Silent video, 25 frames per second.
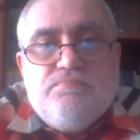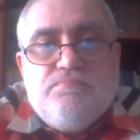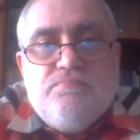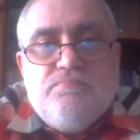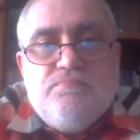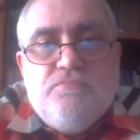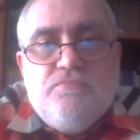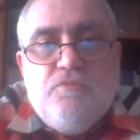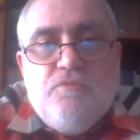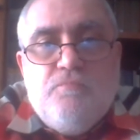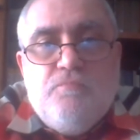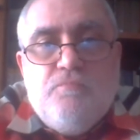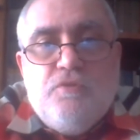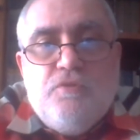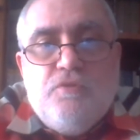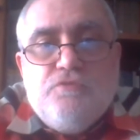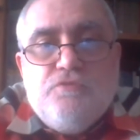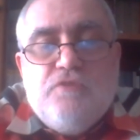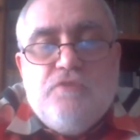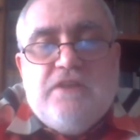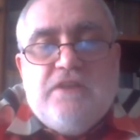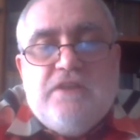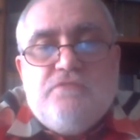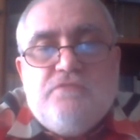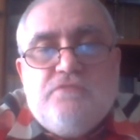non
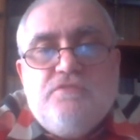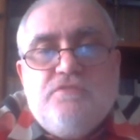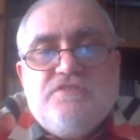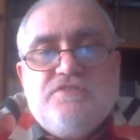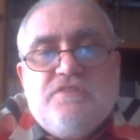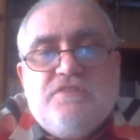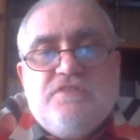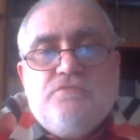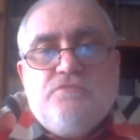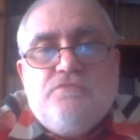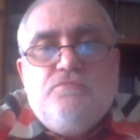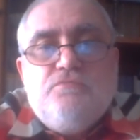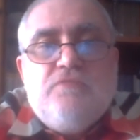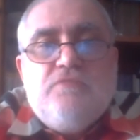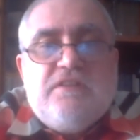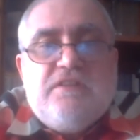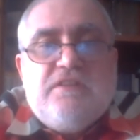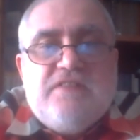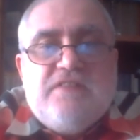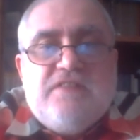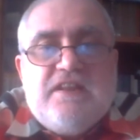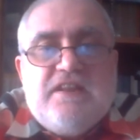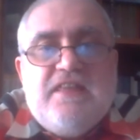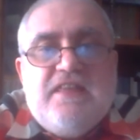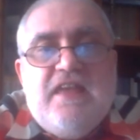molto alto di statura,
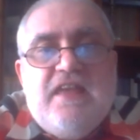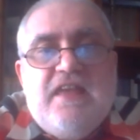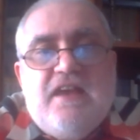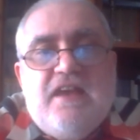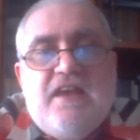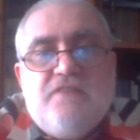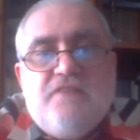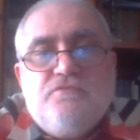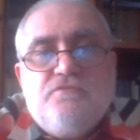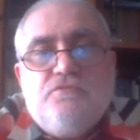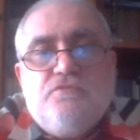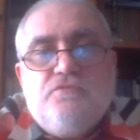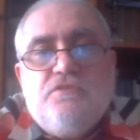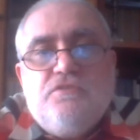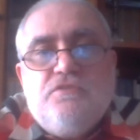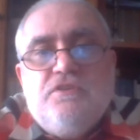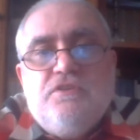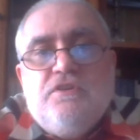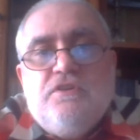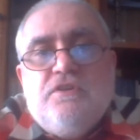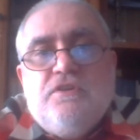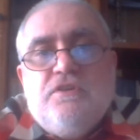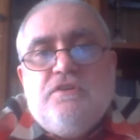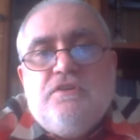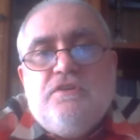tarchiato,
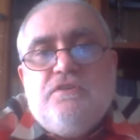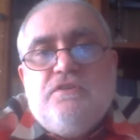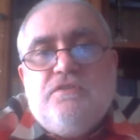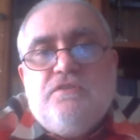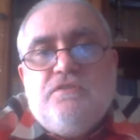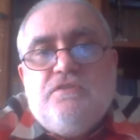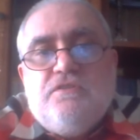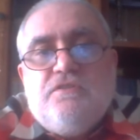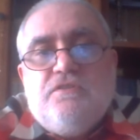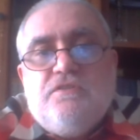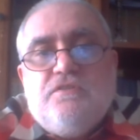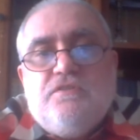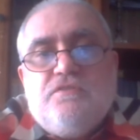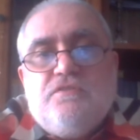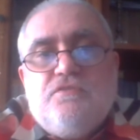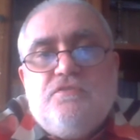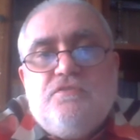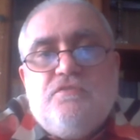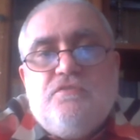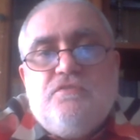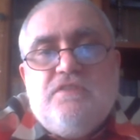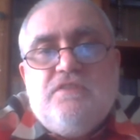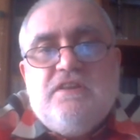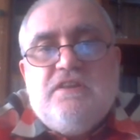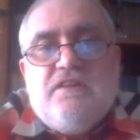eh,
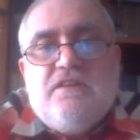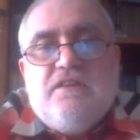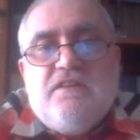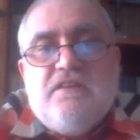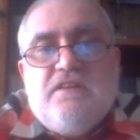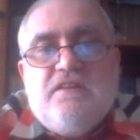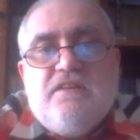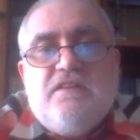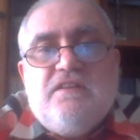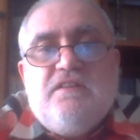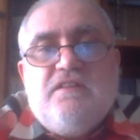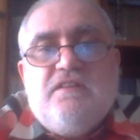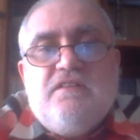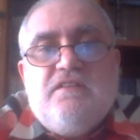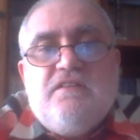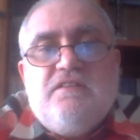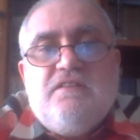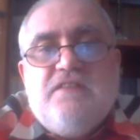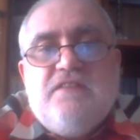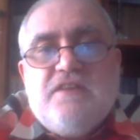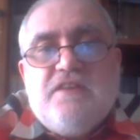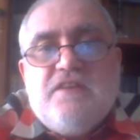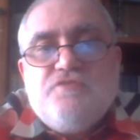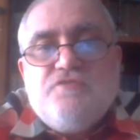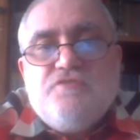con eh,
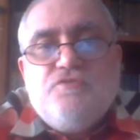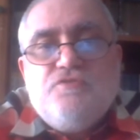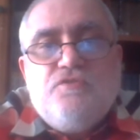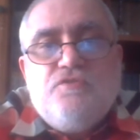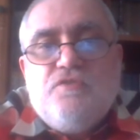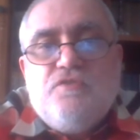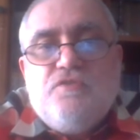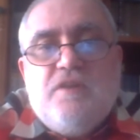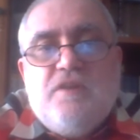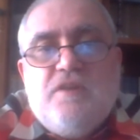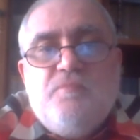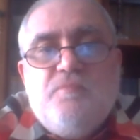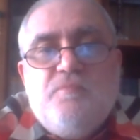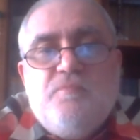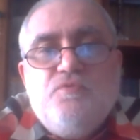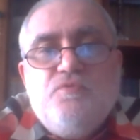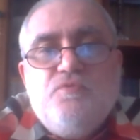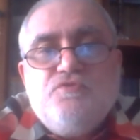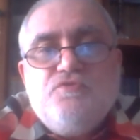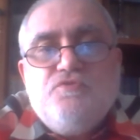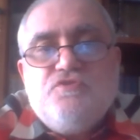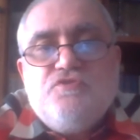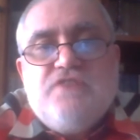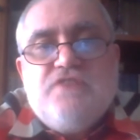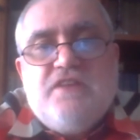naso
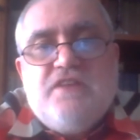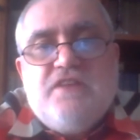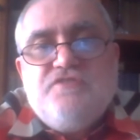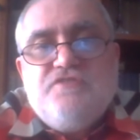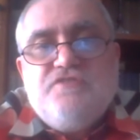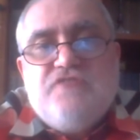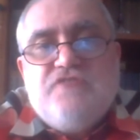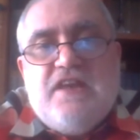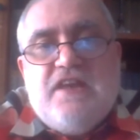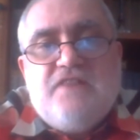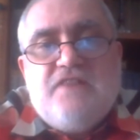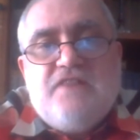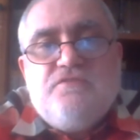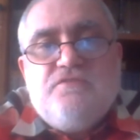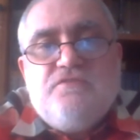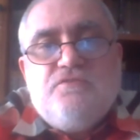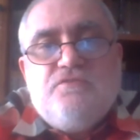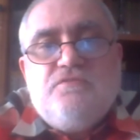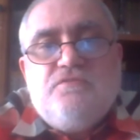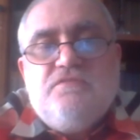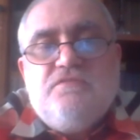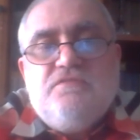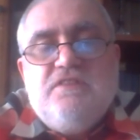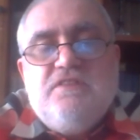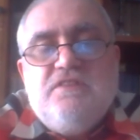camuso, schiacciato,
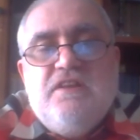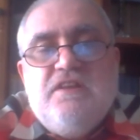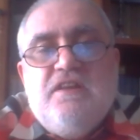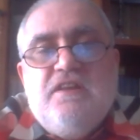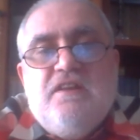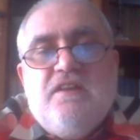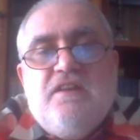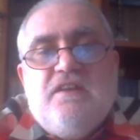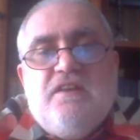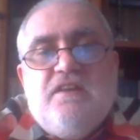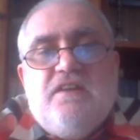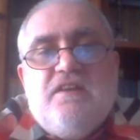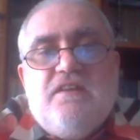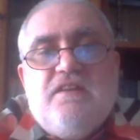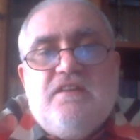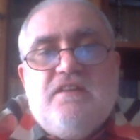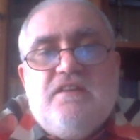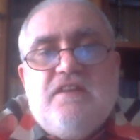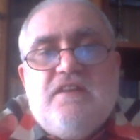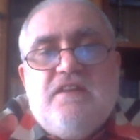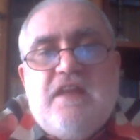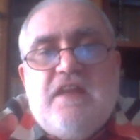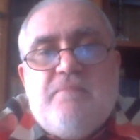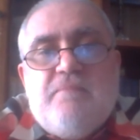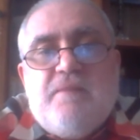con
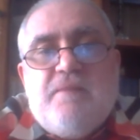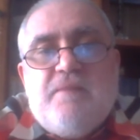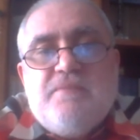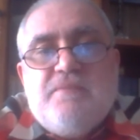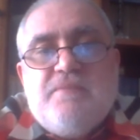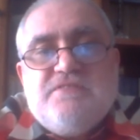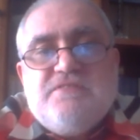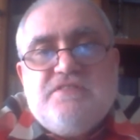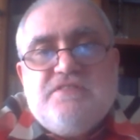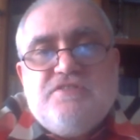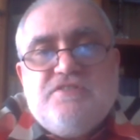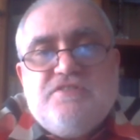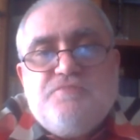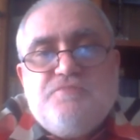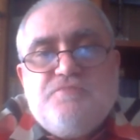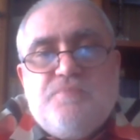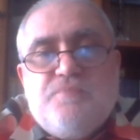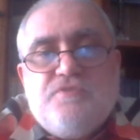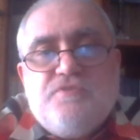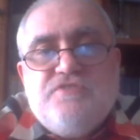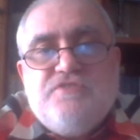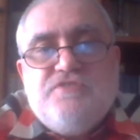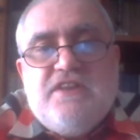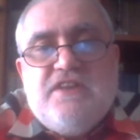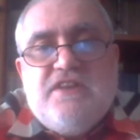eh, labbra abbastanza
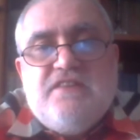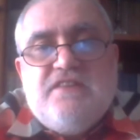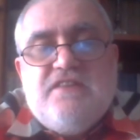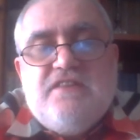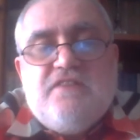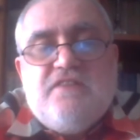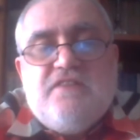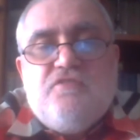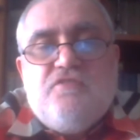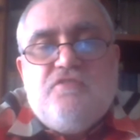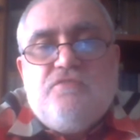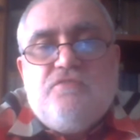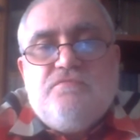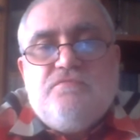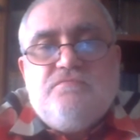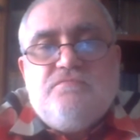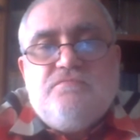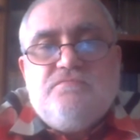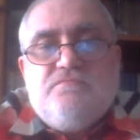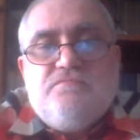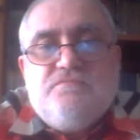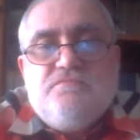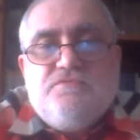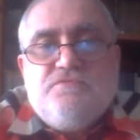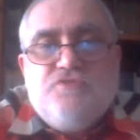sporgenti.
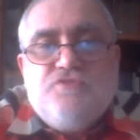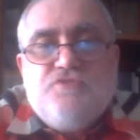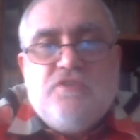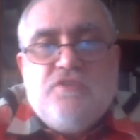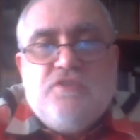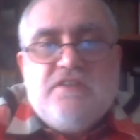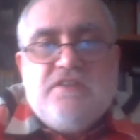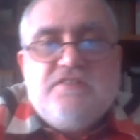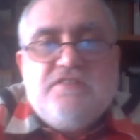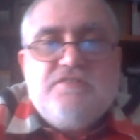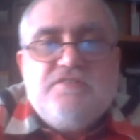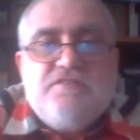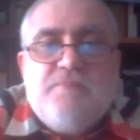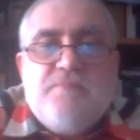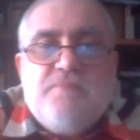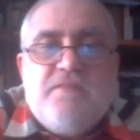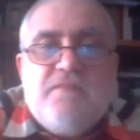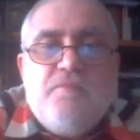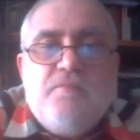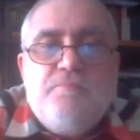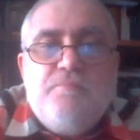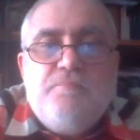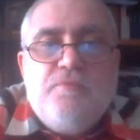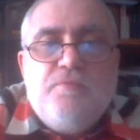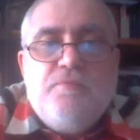Ecco, Socrate
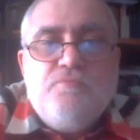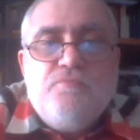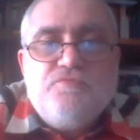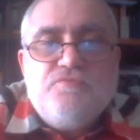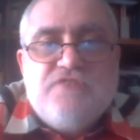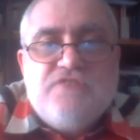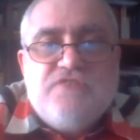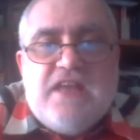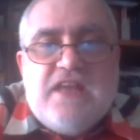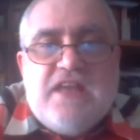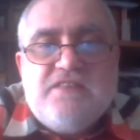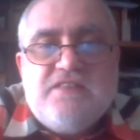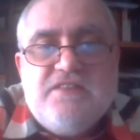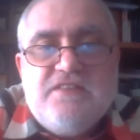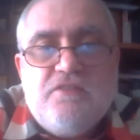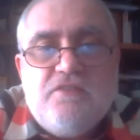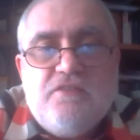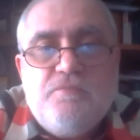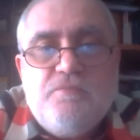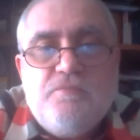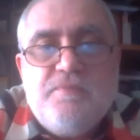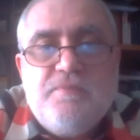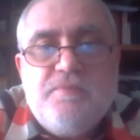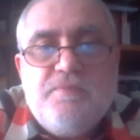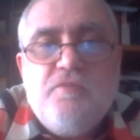sembrava un po' un
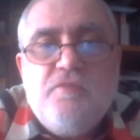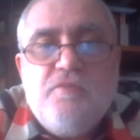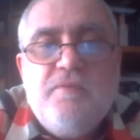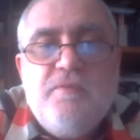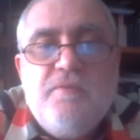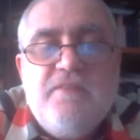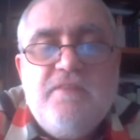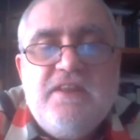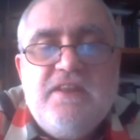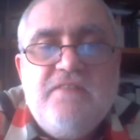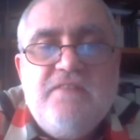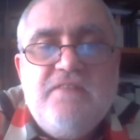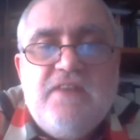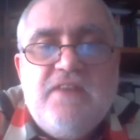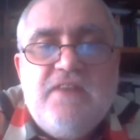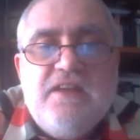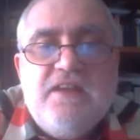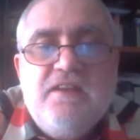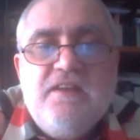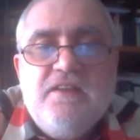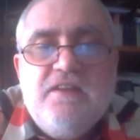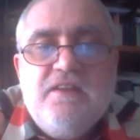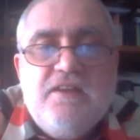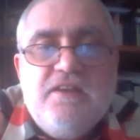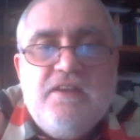satiro per come veniva
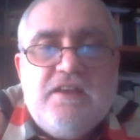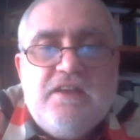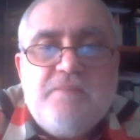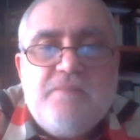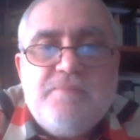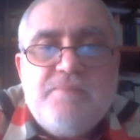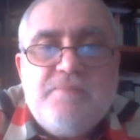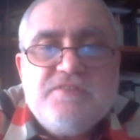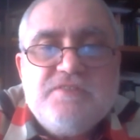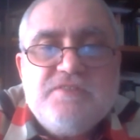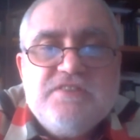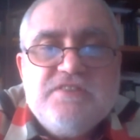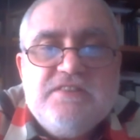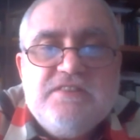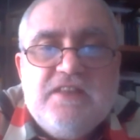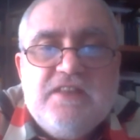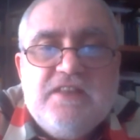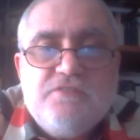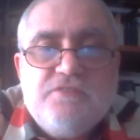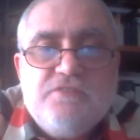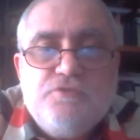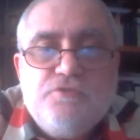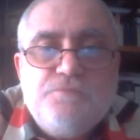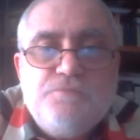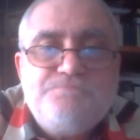
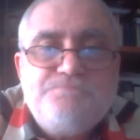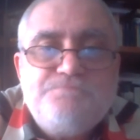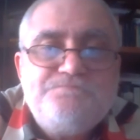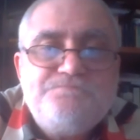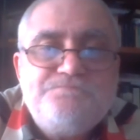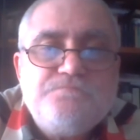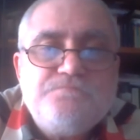rappresentato